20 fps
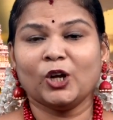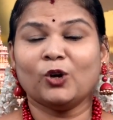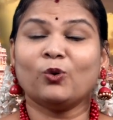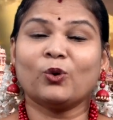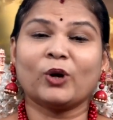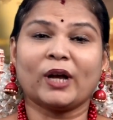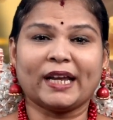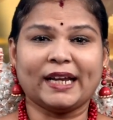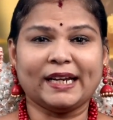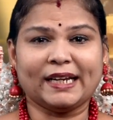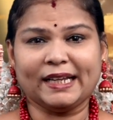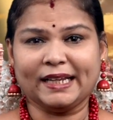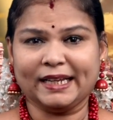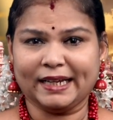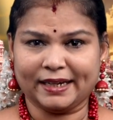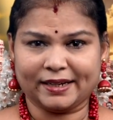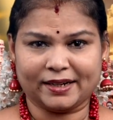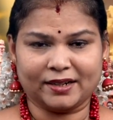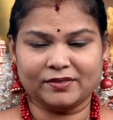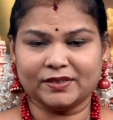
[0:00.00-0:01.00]
உங்ககிட்ட
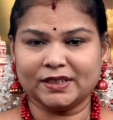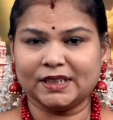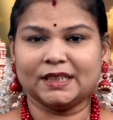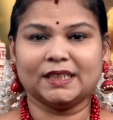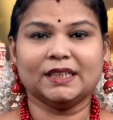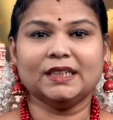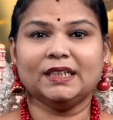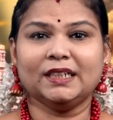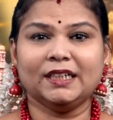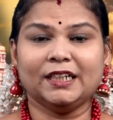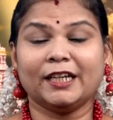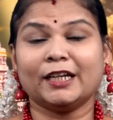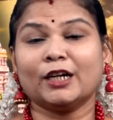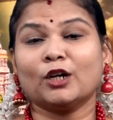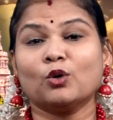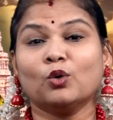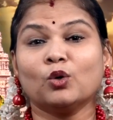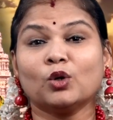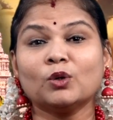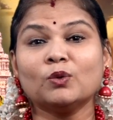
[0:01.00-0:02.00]
யாராவது
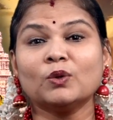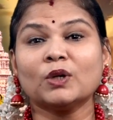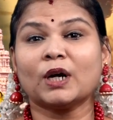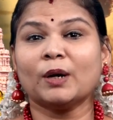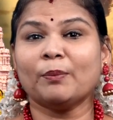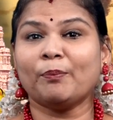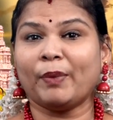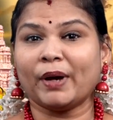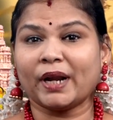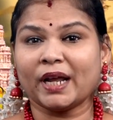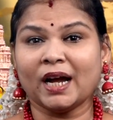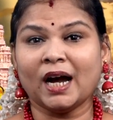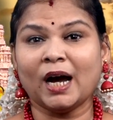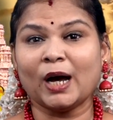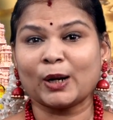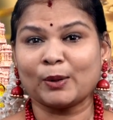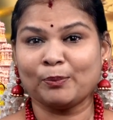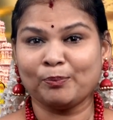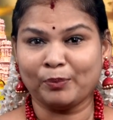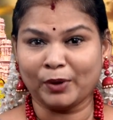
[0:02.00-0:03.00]
நீங்கள் குருவுக்கு
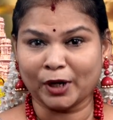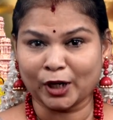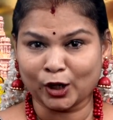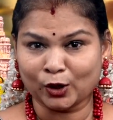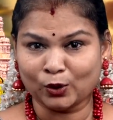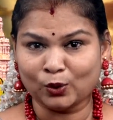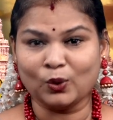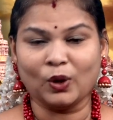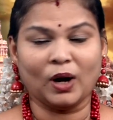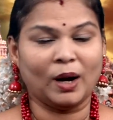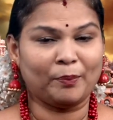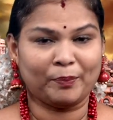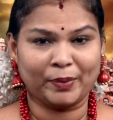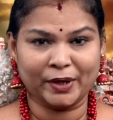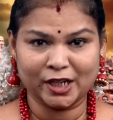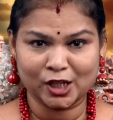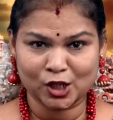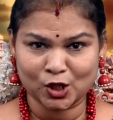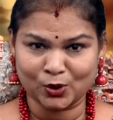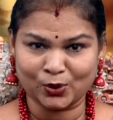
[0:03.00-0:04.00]
பரிகாரம் பண்ணணும்
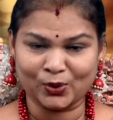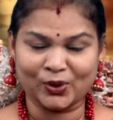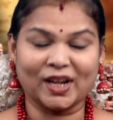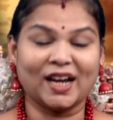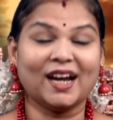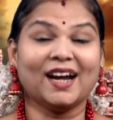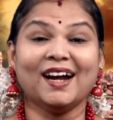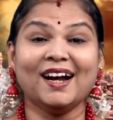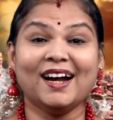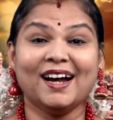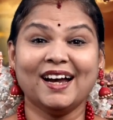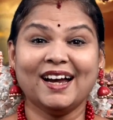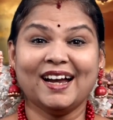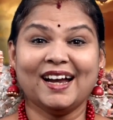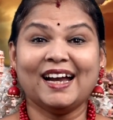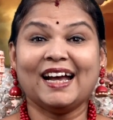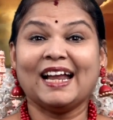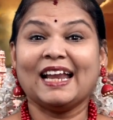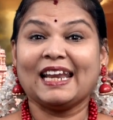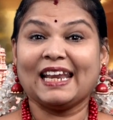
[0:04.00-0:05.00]
அப்படின்னு சொன்னால்
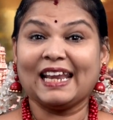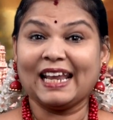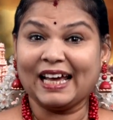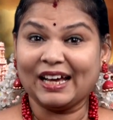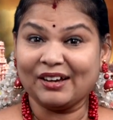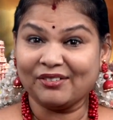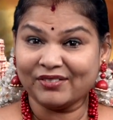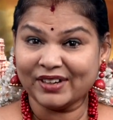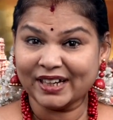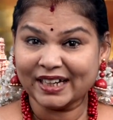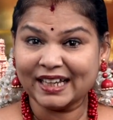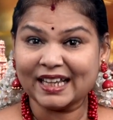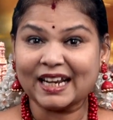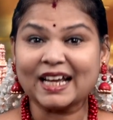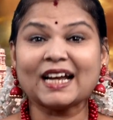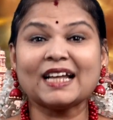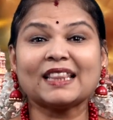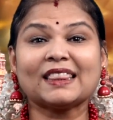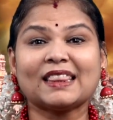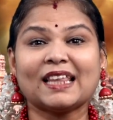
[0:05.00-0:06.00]

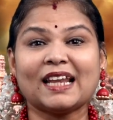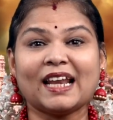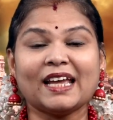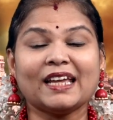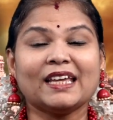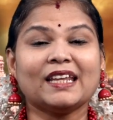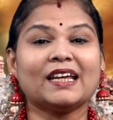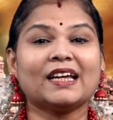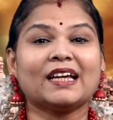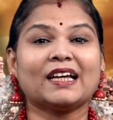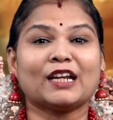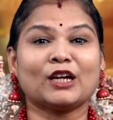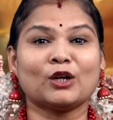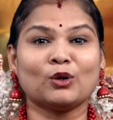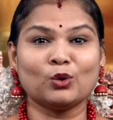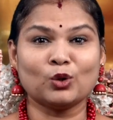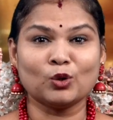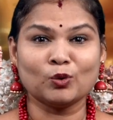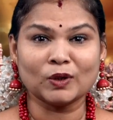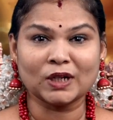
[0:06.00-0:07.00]
நவகிரகத்தில் இருக்கிற
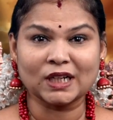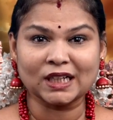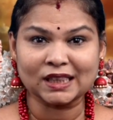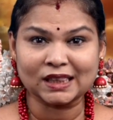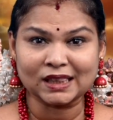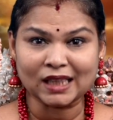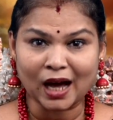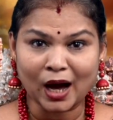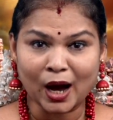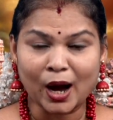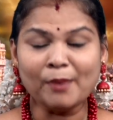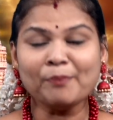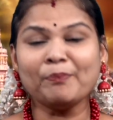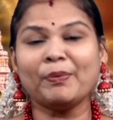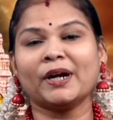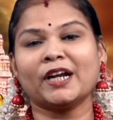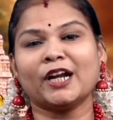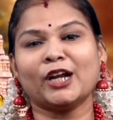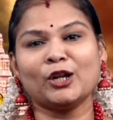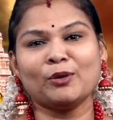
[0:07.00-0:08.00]
குருவுக்கு தான்
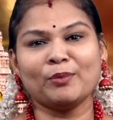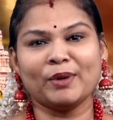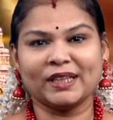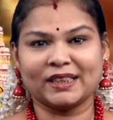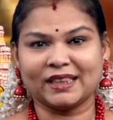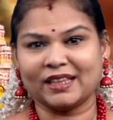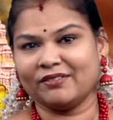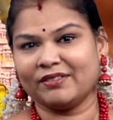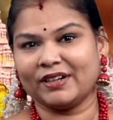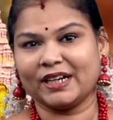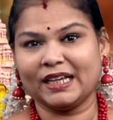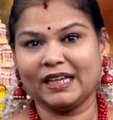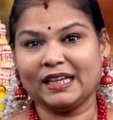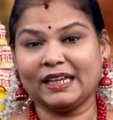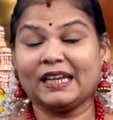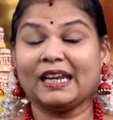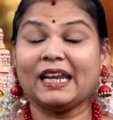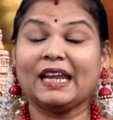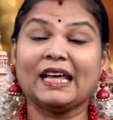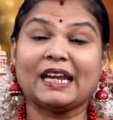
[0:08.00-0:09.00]
பண்ணணுமே தவிர
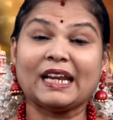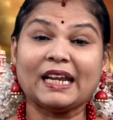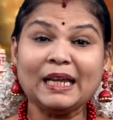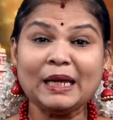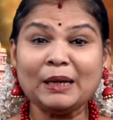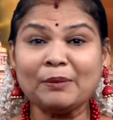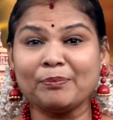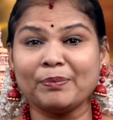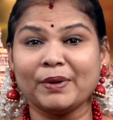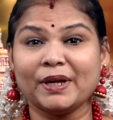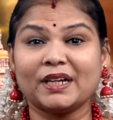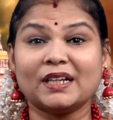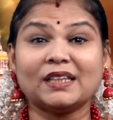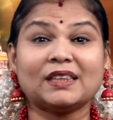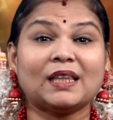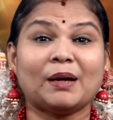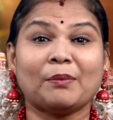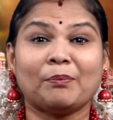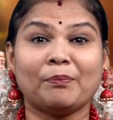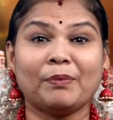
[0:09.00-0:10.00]
நிறைய பேர்
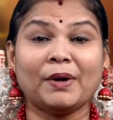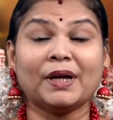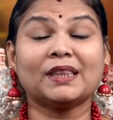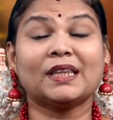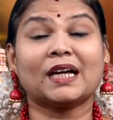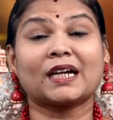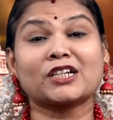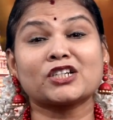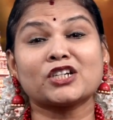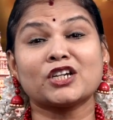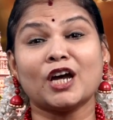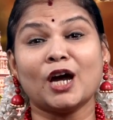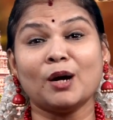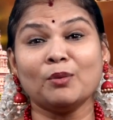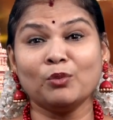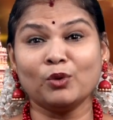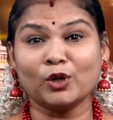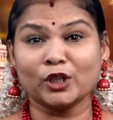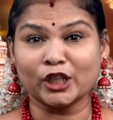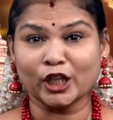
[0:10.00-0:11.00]
தப்பாக
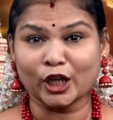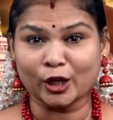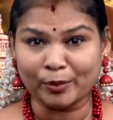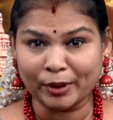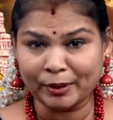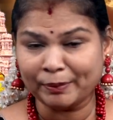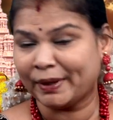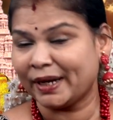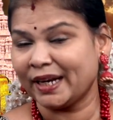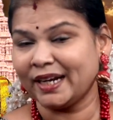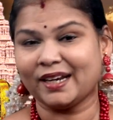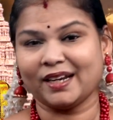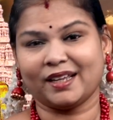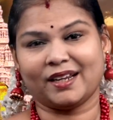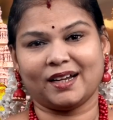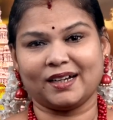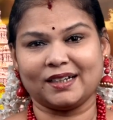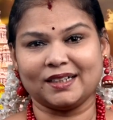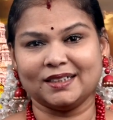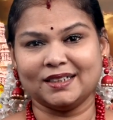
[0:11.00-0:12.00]
தட்சிணாமூர்த்திக்கு போய்
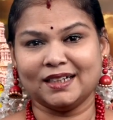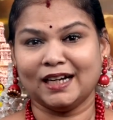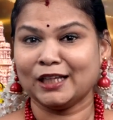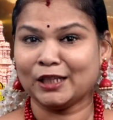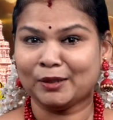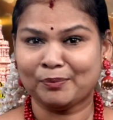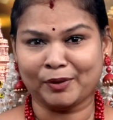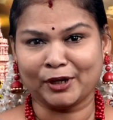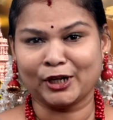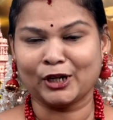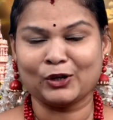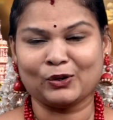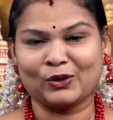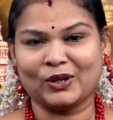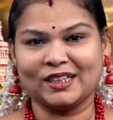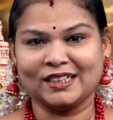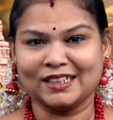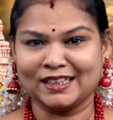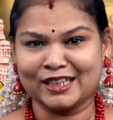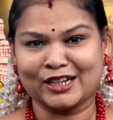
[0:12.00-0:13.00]
பண்ணிகிட்ருக்குறாங்க அதை
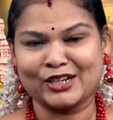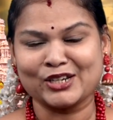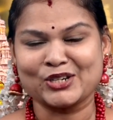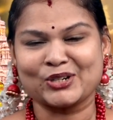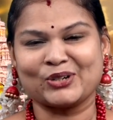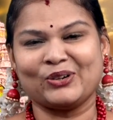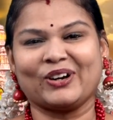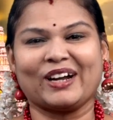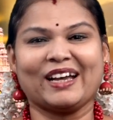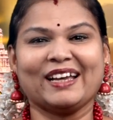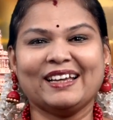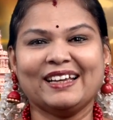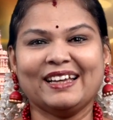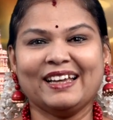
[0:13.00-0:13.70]
பண்ணக்கூடாது தெரிஞ்சுக்கோங்க